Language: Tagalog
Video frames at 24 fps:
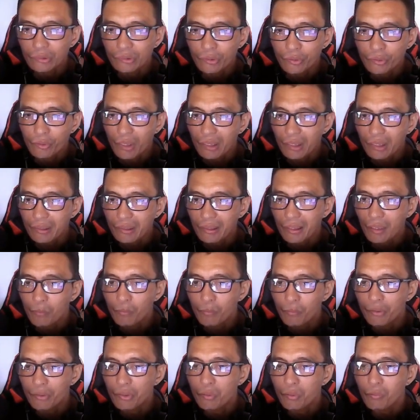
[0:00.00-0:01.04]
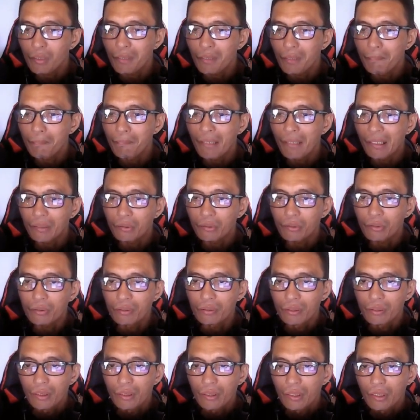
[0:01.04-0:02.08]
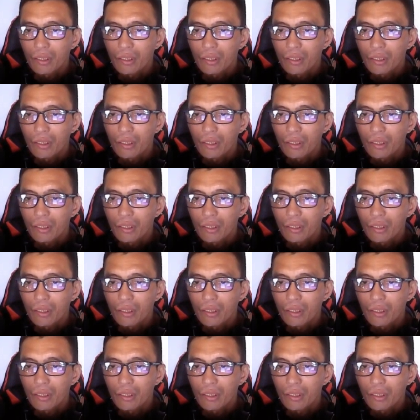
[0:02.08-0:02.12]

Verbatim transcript: no, yung ating uh, withdrawal method.